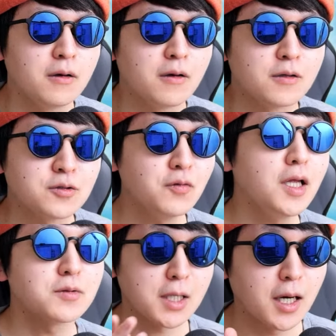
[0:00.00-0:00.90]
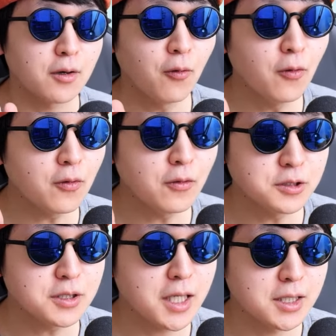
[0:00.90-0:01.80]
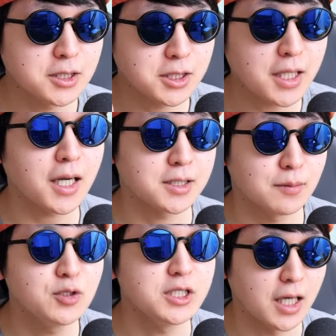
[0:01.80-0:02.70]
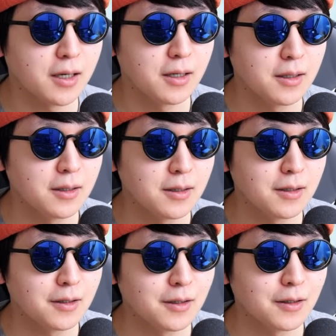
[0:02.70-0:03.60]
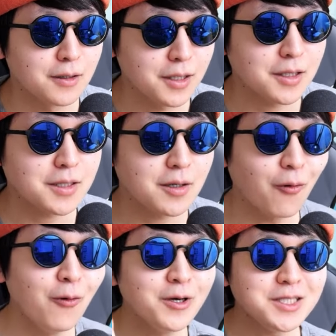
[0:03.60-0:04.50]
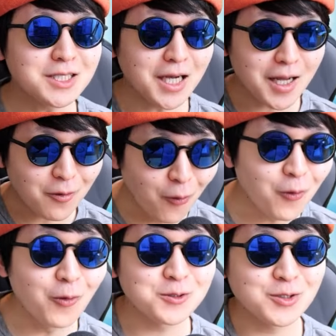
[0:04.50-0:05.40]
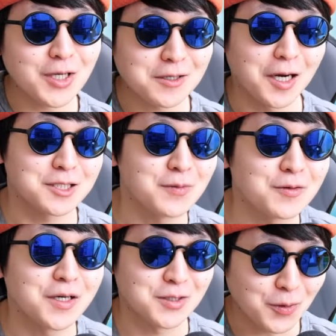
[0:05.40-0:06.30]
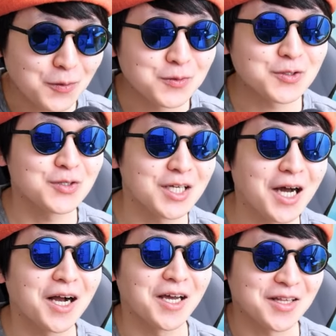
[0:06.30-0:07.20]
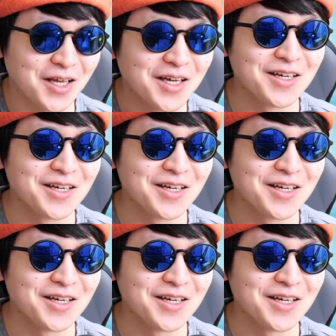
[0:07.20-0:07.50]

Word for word: そんなのさ高校受験してからじゃ無理じゃん。ね、だって高1から高校数学始まるわけでしょ普通に考えて。